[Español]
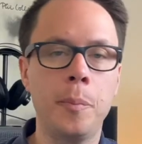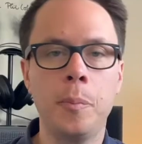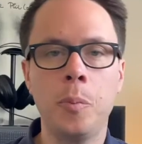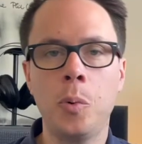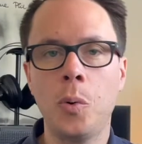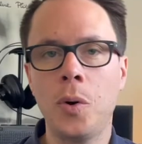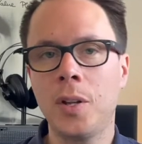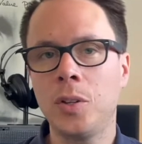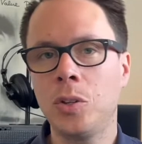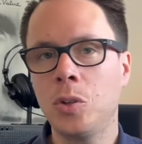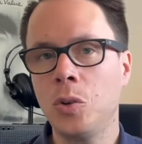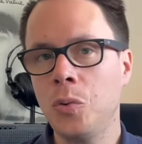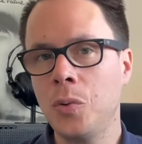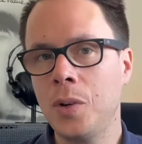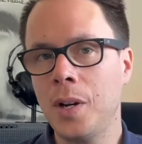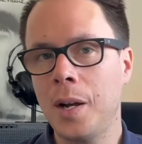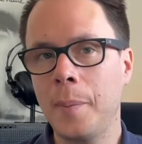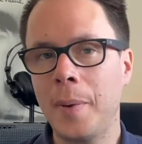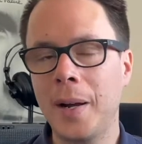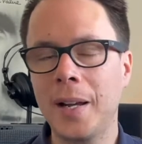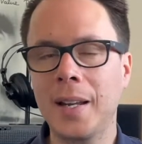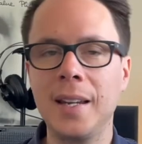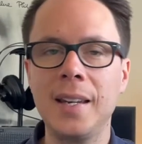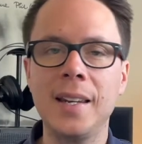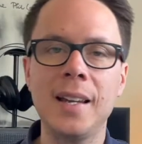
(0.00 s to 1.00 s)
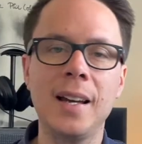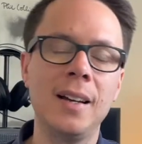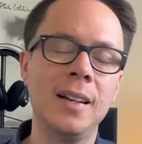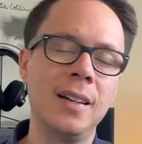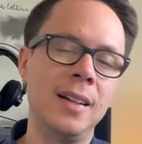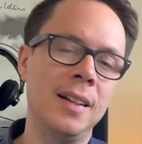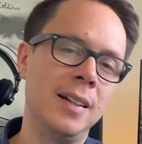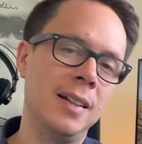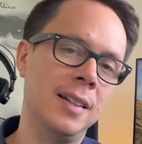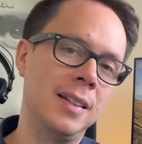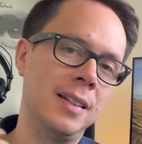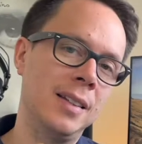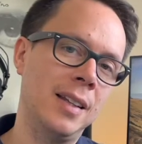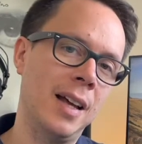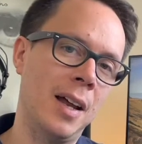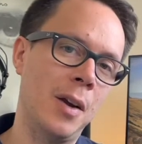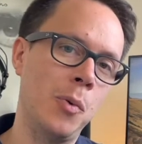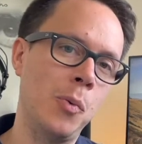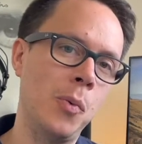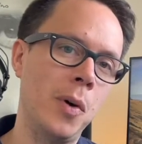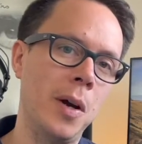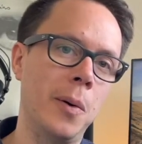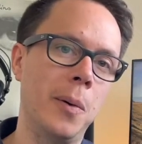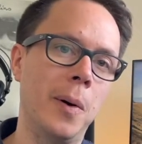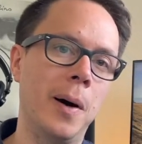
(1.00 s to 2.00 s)
puesto en una máquina tan
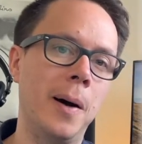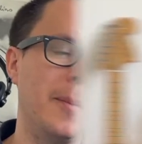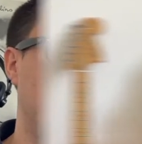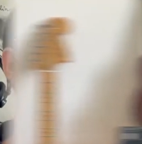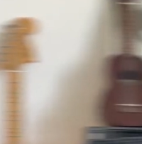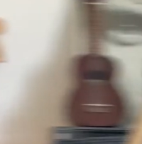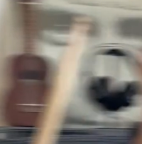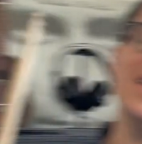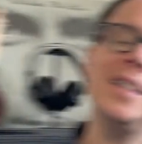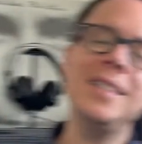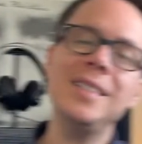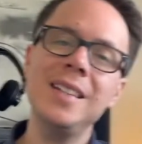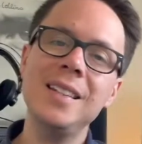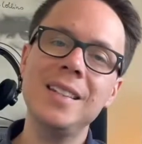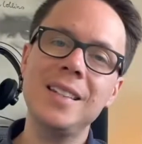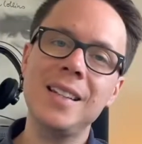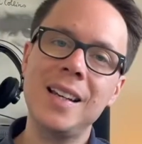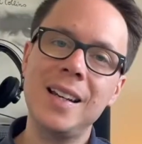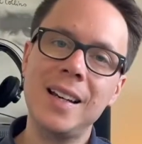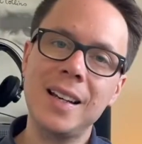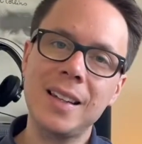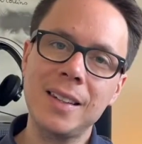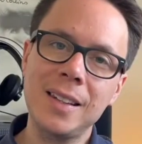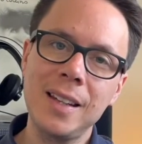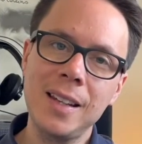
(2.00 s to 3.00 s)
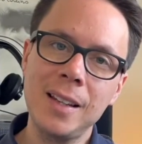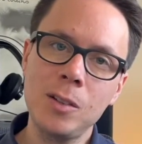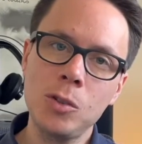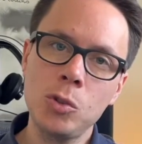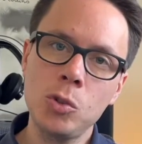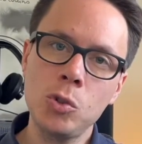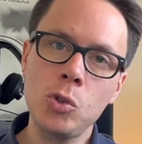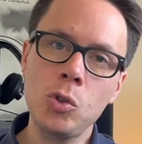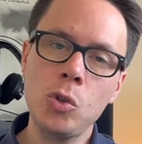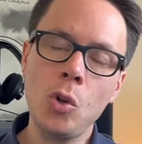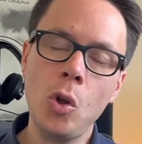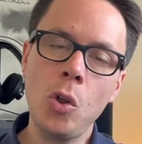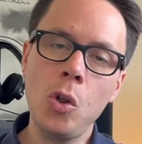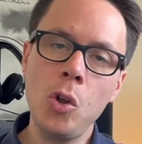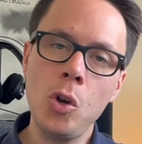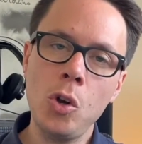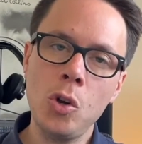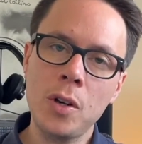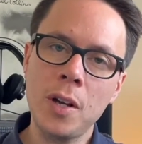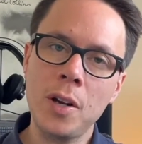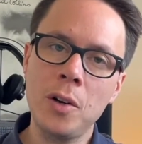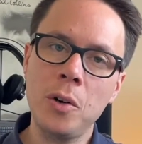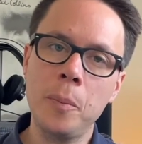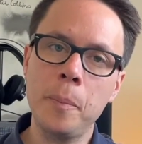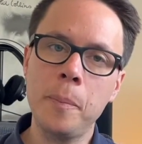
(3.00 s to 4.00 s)
nueva. Si querés enterarte todo
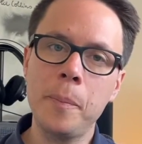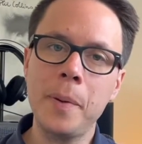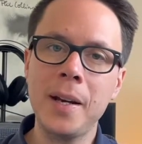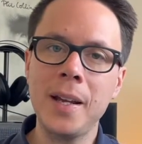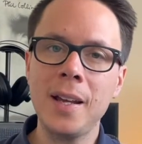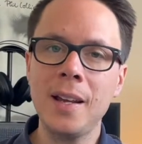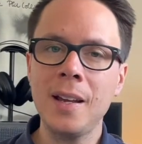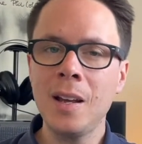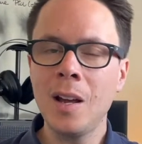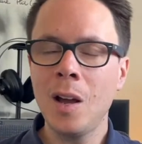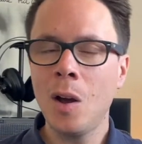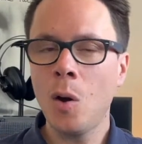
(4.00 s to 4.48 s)
lo que compré,